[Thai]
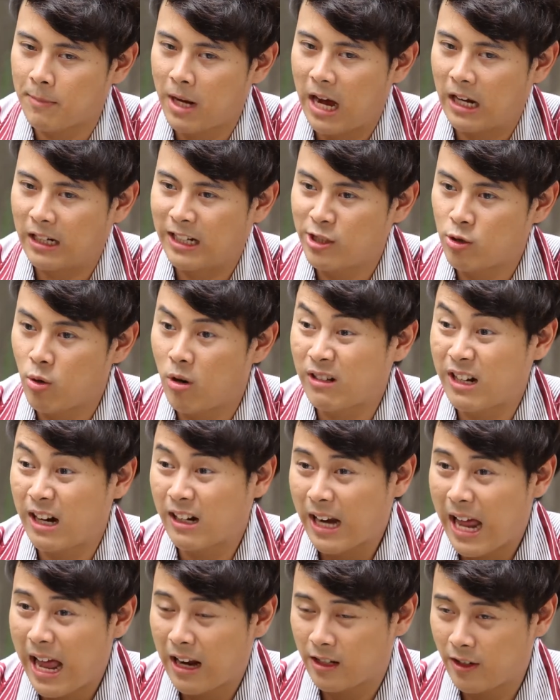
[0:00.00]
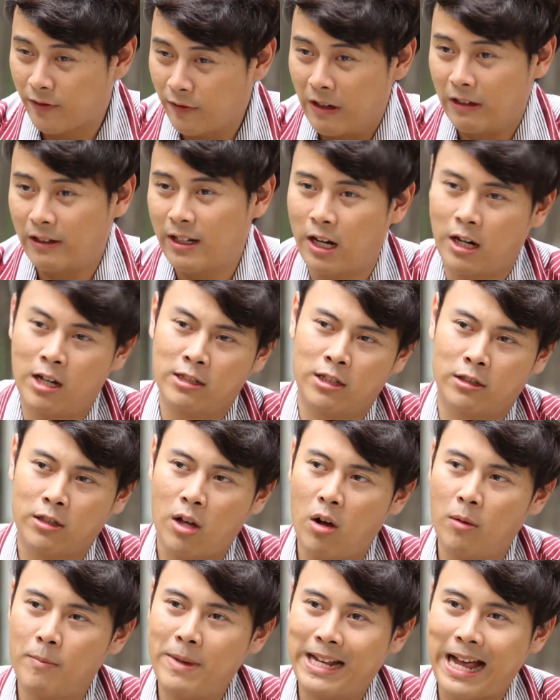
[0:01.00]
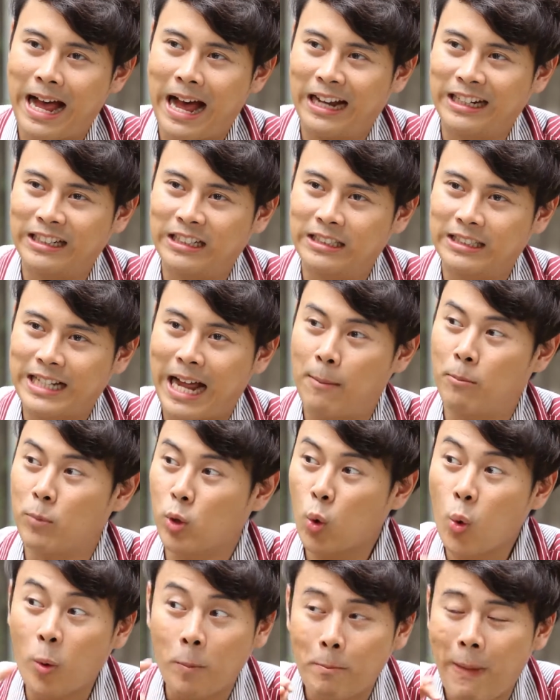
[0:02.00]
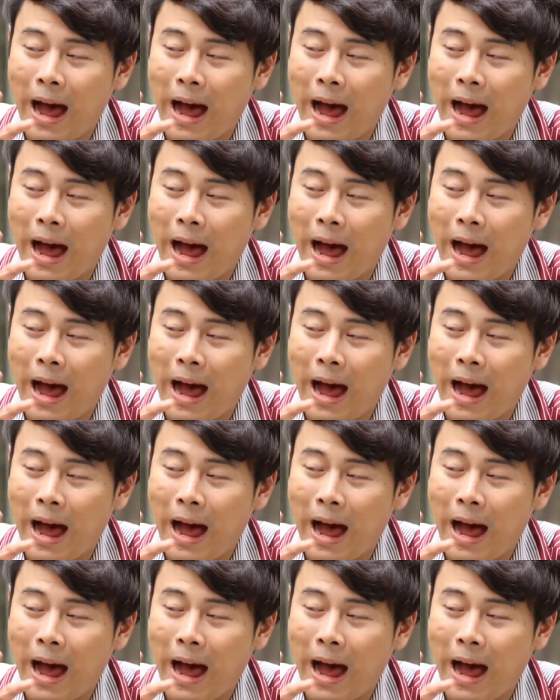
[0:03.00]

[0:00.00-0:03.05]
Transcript: สำคัญในช่วงแรก ๆที่ฝึกเนี่ย เราจะต้องมีการทำรูป